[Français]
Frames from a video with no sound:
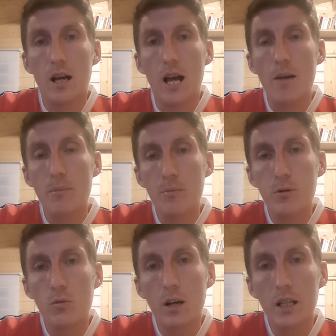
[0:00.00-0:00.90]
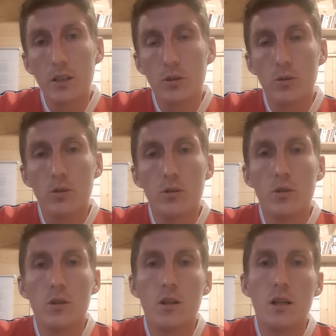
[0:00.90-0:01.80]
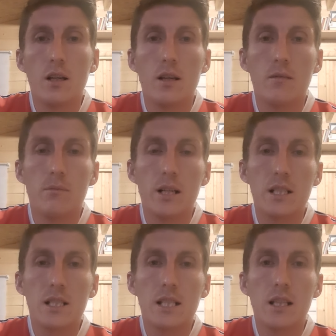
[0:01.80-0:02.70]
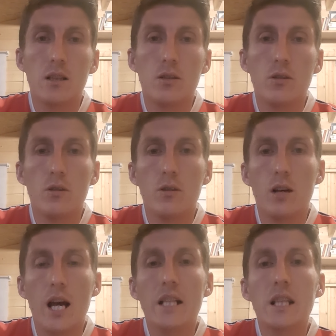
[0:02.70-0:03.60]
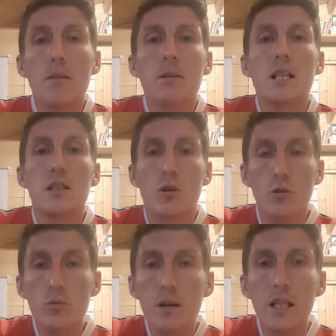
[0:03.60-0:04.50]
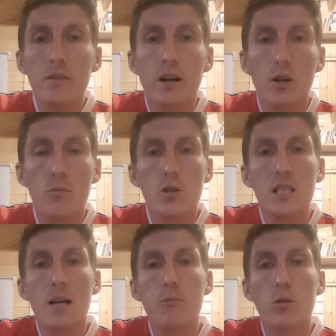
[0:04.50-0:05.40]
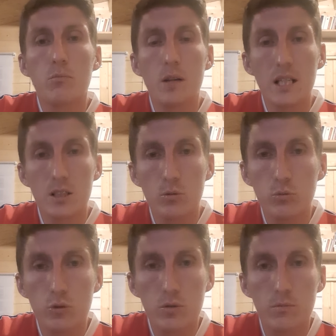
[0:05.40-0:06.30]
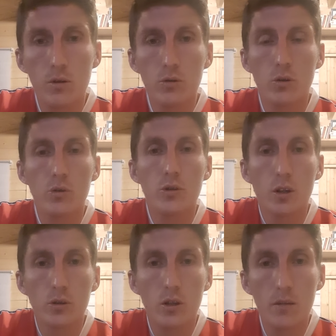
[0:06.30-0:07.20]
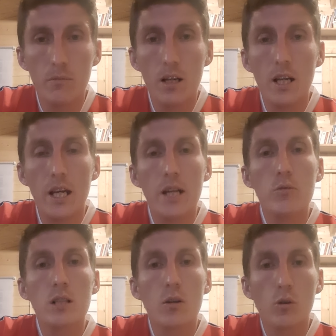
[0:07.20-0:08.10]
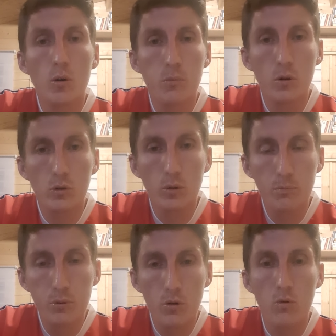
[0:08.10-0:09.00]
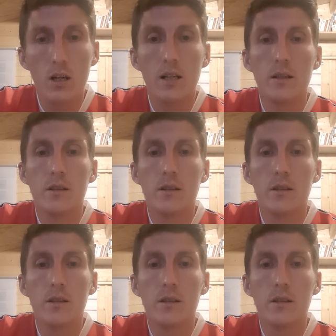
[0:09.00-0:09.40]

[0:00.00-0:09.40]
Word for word: un peu plus loin que bah, cette euh, interprétation humaine va commencer à prendre place tout doucement dans le cœur de l'homme et nous allons comprendre pourquoi.